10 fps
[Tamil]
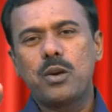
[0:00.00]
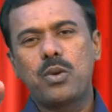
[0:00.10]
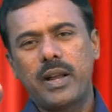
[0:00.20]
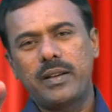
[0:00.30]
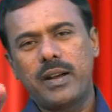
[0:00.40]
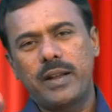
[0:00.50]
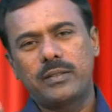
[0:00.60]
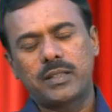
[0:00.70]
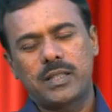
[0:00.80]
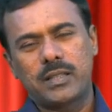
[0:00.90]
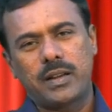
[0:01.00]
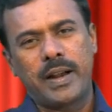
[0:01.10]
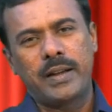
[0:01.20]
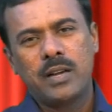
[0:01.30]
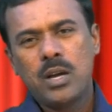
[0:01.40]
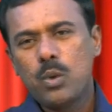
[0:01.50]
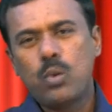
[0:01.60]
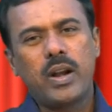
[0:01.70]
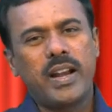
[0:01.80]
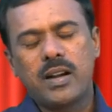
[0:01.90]
நான் உன்னை நினைத்திருக்கிறேன்
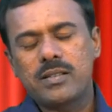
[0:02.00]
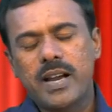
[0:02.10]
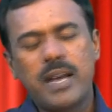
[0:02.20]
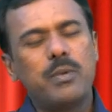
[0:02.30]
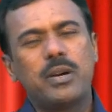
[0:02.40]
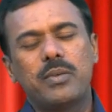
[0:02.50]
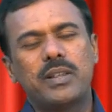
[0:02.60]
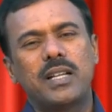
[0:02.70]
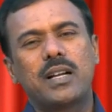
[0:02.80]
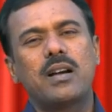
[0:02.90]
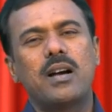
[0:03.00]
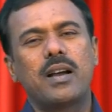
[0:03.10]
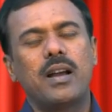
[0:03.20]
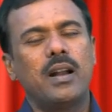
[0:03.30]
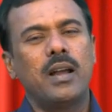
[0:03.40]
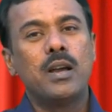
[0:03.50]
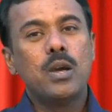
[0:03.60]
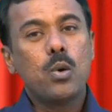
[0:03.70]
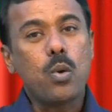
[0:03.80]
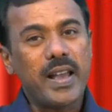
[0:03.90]
உன்னை நான் கைவிடுவதற்காக அல்ல
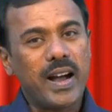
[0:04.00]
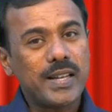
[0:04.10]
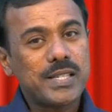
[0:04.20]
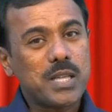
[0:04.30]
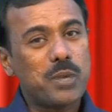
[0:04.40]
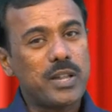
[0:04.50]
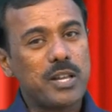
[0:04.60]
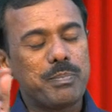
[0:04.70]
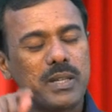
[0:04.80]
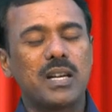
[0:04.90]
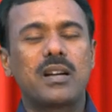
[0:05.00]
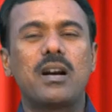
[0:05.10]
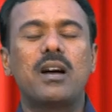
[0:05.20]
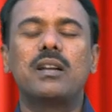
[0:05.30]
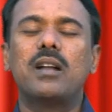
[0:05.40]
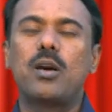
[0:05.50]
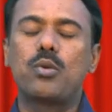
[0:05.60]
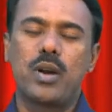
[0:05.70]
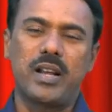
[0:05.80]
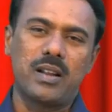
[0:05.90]
உன்னை ஆசிர்வதிப்பதற்காக
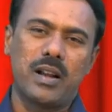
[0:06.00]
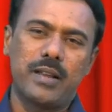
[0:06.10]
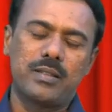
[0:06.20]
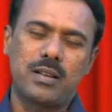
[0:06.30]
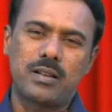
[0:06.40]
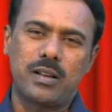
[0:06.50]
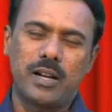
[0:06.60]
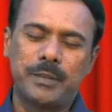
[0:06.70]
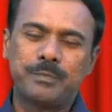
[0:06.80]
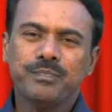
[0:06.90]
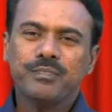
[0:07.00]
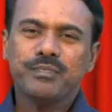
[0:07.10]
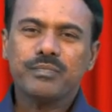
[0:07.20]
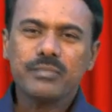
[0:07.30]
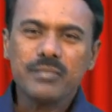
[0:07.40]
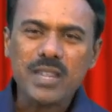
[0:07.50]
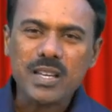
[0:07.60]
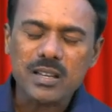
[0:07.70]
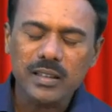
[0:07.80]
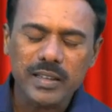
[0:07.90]
நான் உன்னை நினைத்திருக்கிறேன்
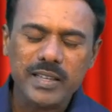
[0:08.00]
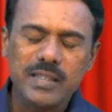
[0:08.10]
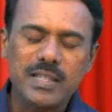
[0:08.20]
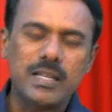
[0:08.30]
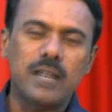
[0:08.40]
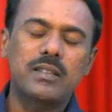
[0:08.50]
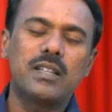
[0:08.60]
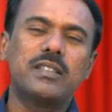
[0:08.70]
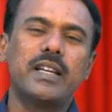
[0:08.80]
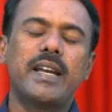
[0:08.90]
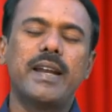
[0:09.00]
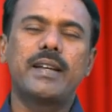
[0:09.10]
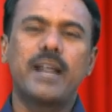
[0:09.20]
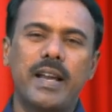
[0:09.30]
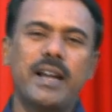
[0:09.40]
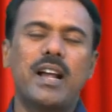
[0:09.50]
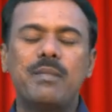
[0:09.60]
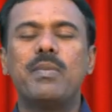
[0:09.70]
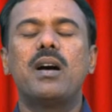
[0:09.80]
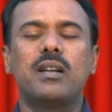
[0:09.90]
இன்றைக்கு இந்த சத்தத்தை கேட்கிற என்
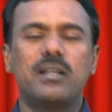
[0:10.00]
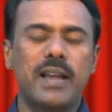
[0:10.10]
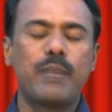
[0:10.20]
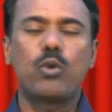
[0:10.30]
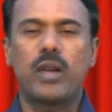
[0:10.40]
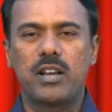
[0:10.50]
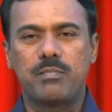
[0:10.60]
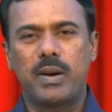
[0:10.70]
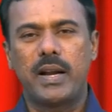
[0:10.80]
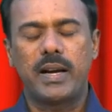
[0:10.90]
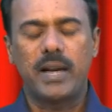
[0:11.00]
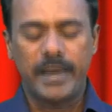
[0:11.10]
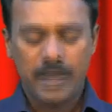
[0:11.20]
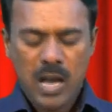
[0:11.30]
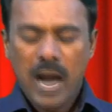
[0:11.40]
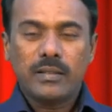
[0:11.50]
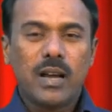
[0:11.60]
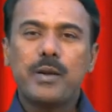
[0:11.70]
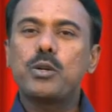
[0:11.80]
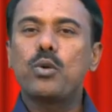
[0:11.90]
அன்பான தேவனுடைய பிள்ளைகளே அந்த
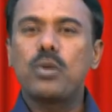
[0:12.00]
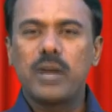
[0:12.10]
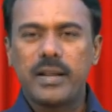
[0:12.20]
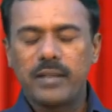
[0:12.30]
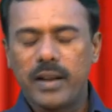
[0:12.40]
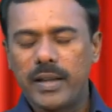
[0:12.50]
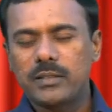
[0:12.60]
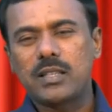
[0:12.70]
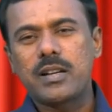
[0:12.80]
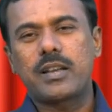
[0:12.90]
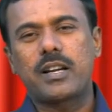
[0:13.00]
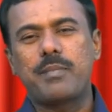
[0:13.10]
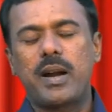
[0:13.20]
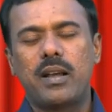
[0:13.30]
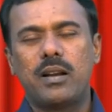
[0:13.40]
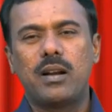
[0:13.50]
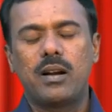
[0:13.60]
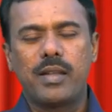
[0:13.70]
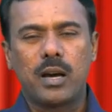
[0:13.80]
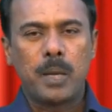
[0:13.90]
ஆண்டோர் உங்களை நினைத்திருக்கிறபடியினால்